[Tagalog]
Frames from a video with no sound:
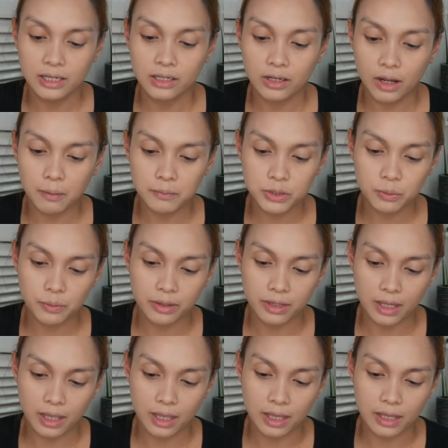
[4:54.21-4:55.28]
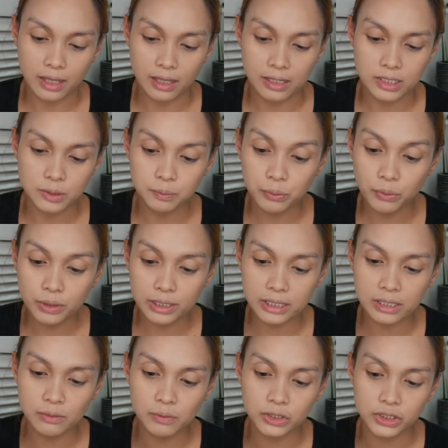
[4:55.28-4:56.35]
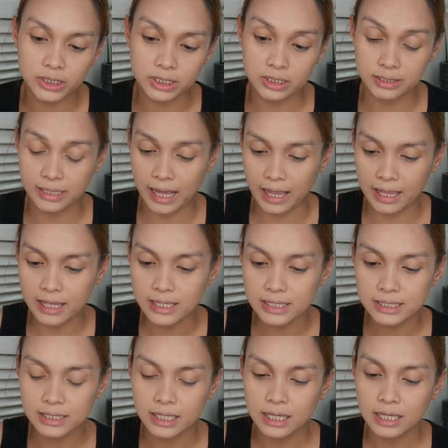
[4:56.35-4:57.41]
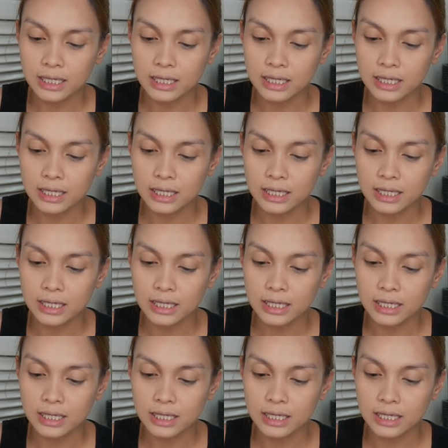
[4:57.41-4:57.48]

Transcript: comes with a spoolie, which is nice.